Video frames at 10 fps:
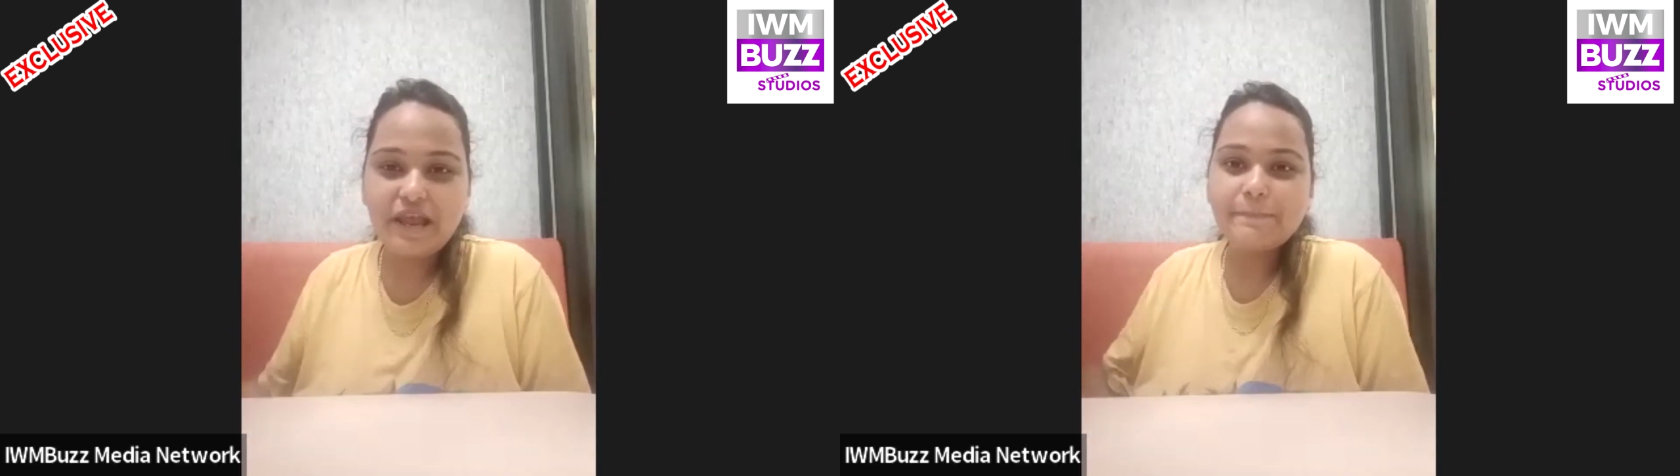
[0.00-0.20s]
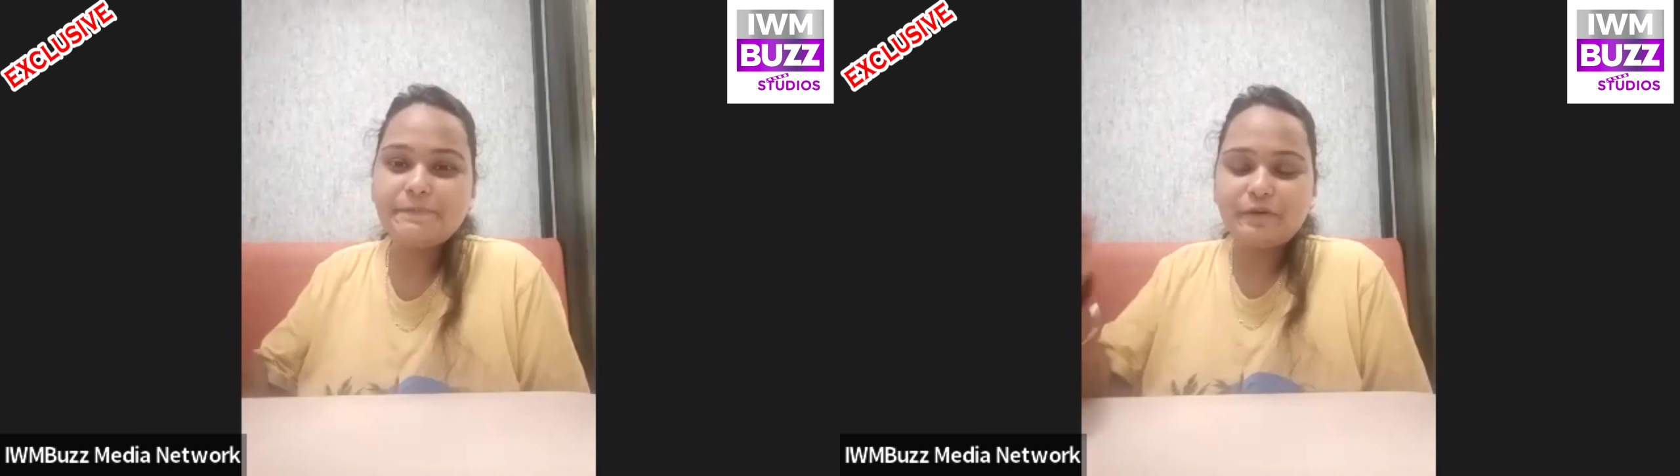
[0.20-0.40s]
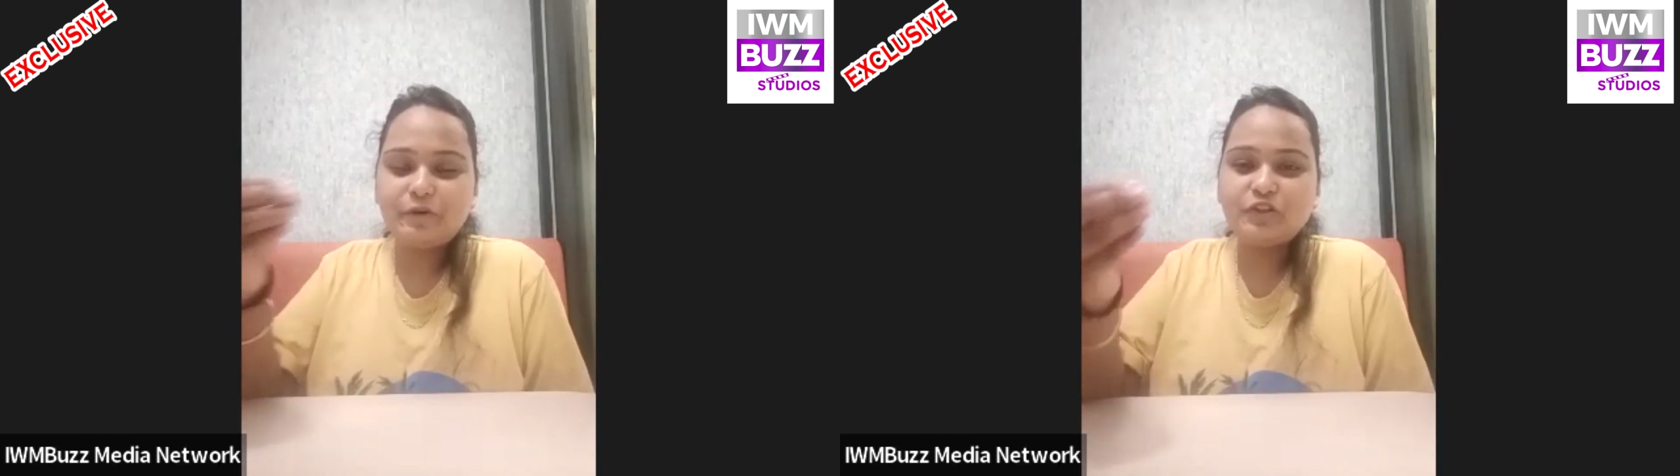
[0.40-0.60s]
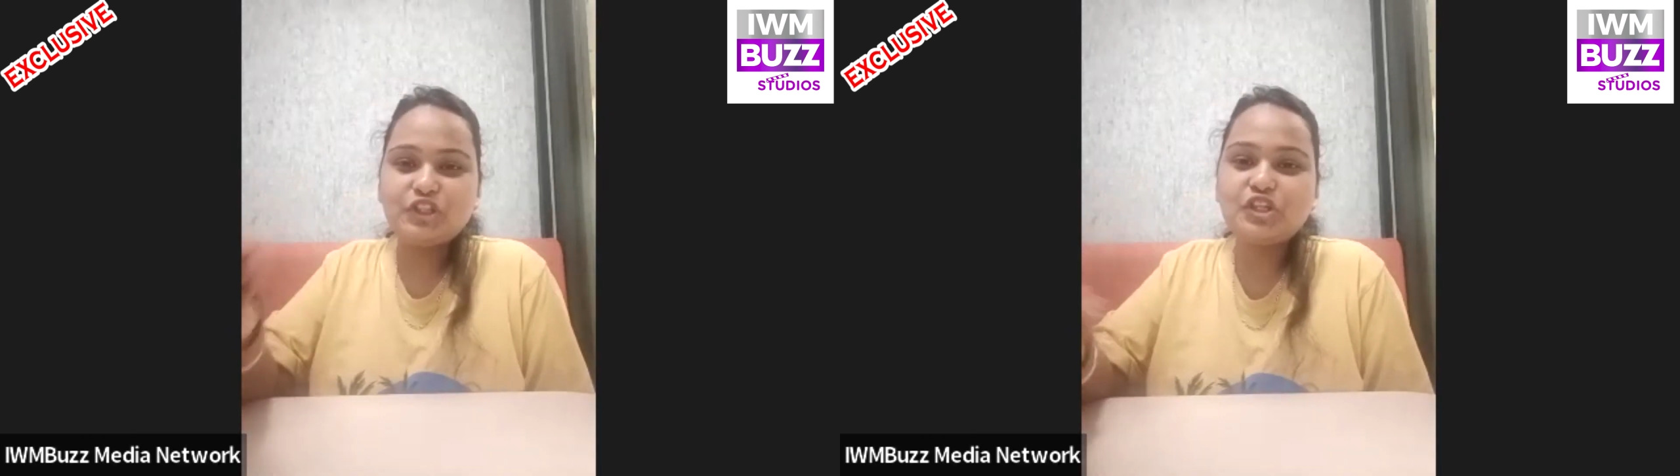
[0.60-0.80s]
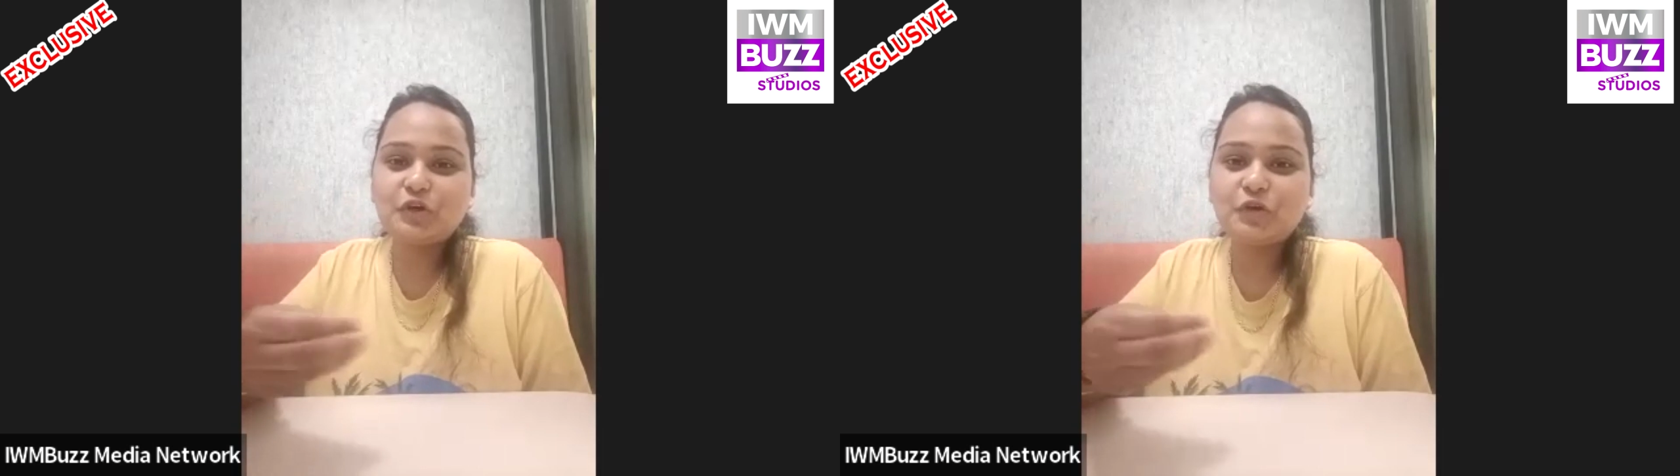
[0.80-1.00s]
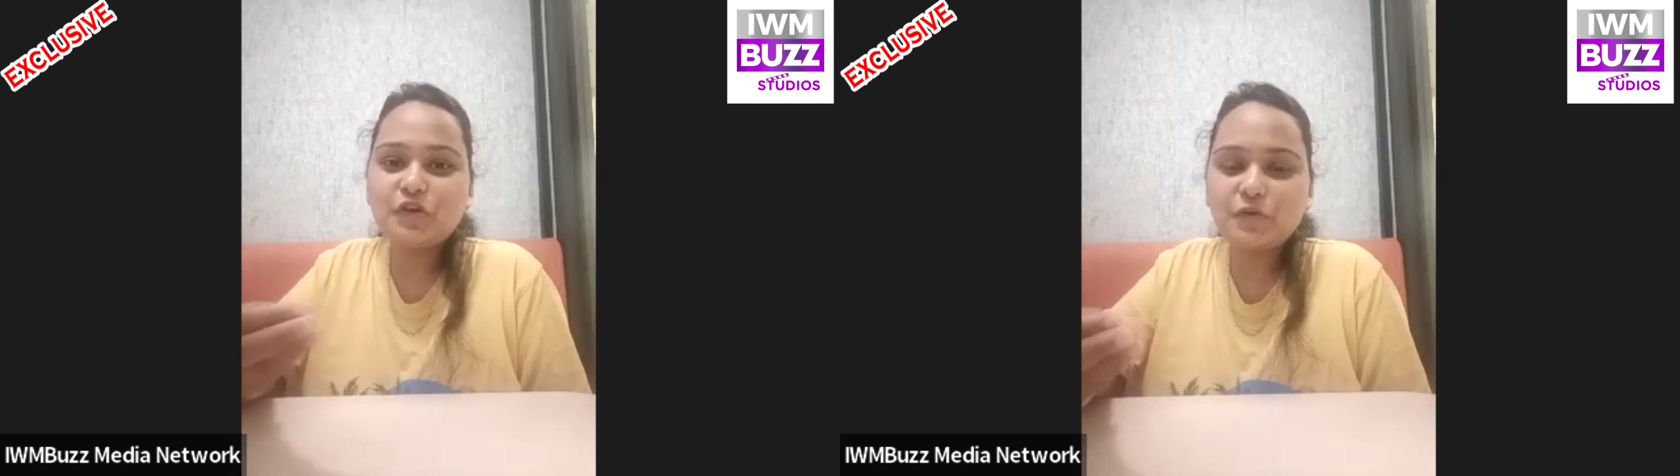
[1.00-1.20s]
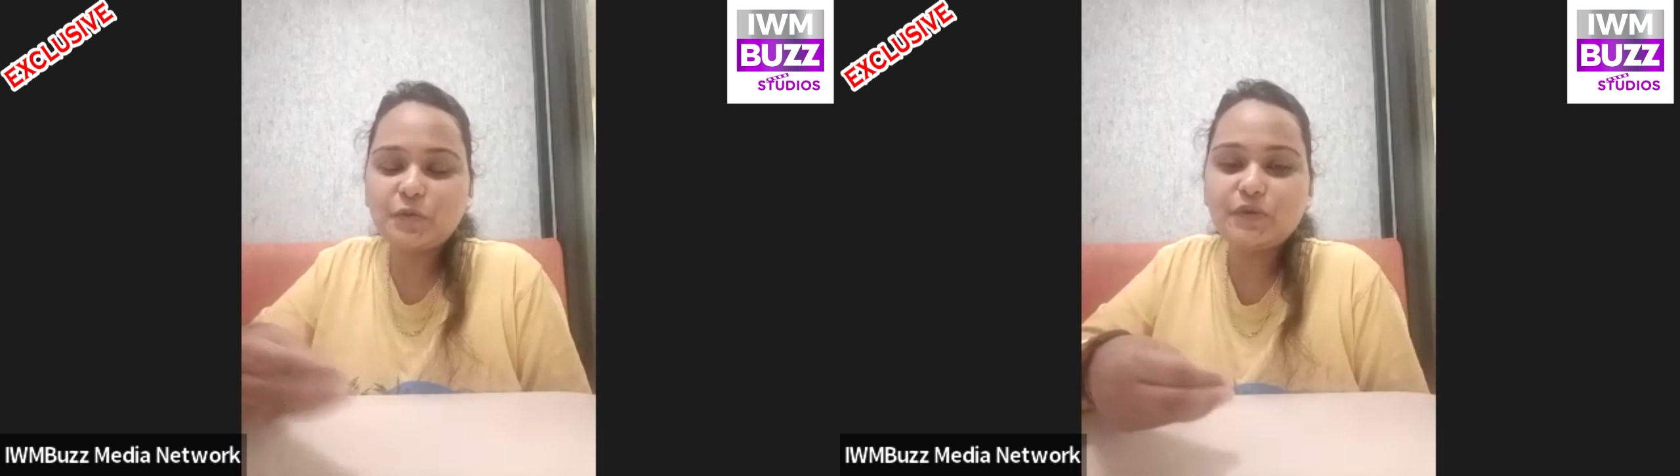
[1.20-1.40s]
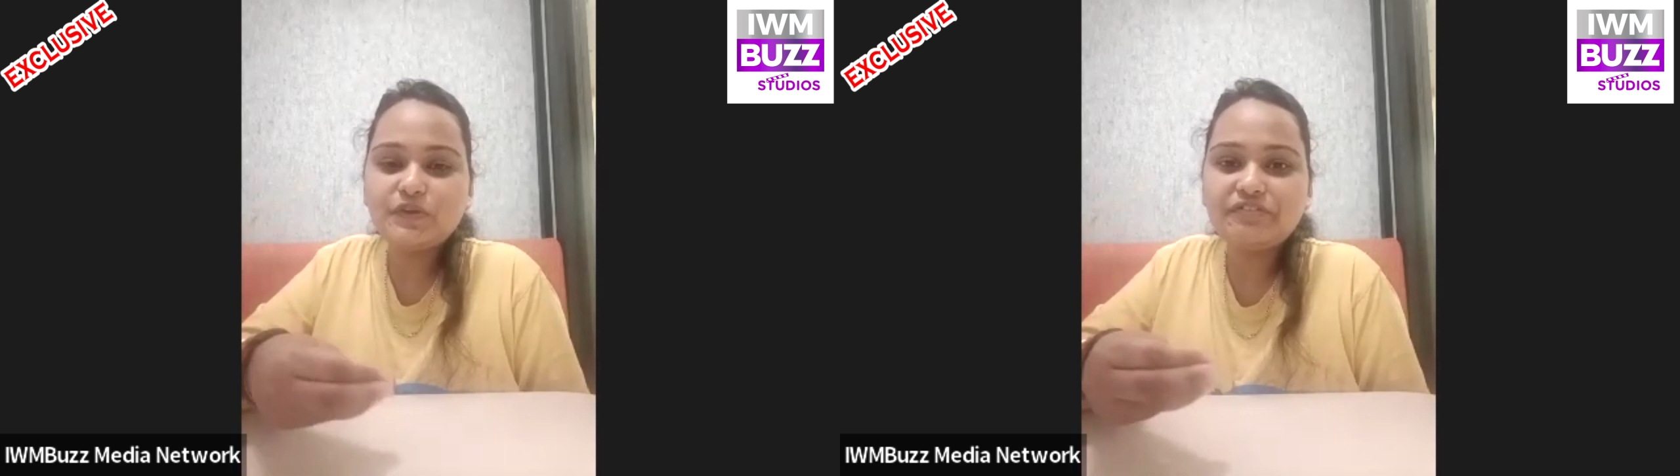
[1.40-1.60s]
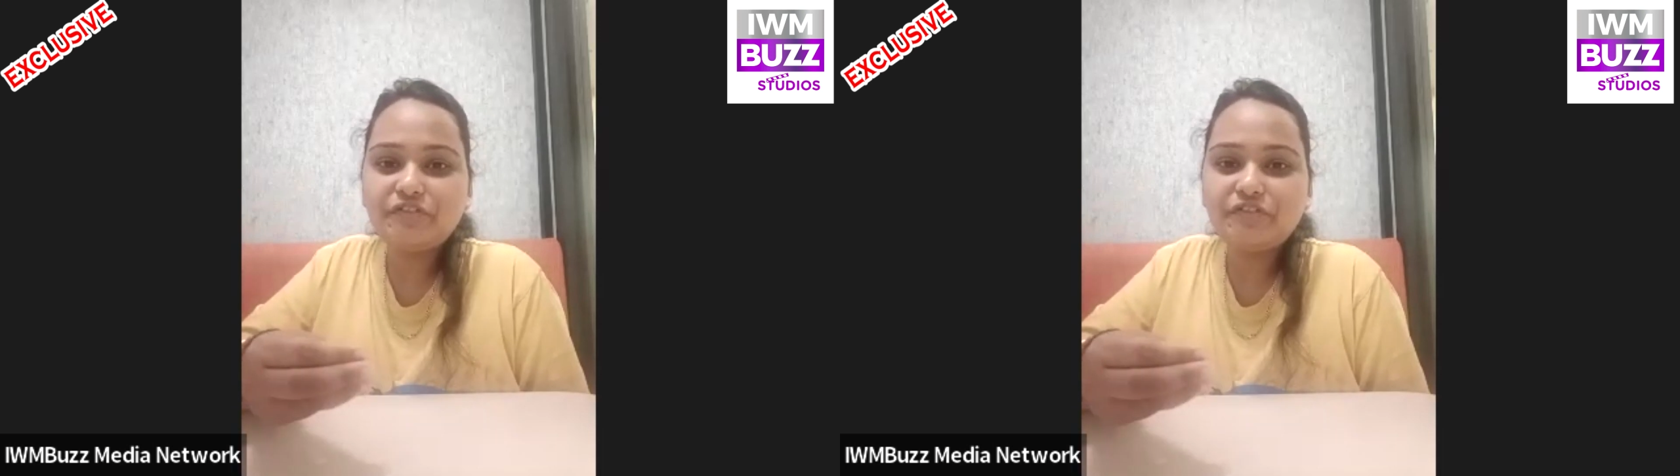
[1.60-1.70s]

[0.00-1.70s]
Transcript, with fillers: आप कोशिश करो कि वो